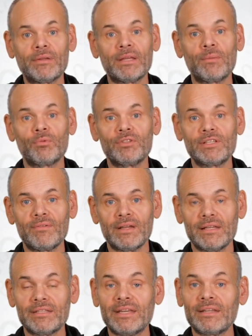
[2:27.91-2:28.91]
na podstawie
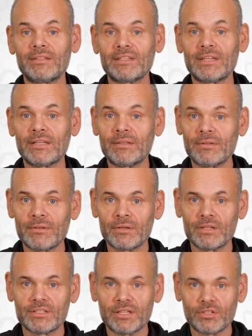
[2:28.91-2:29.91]
licencji,
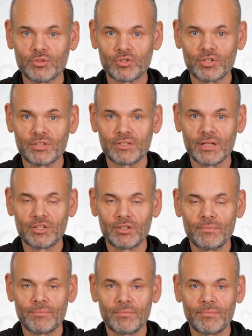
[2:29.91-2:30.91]
chce skorzystać.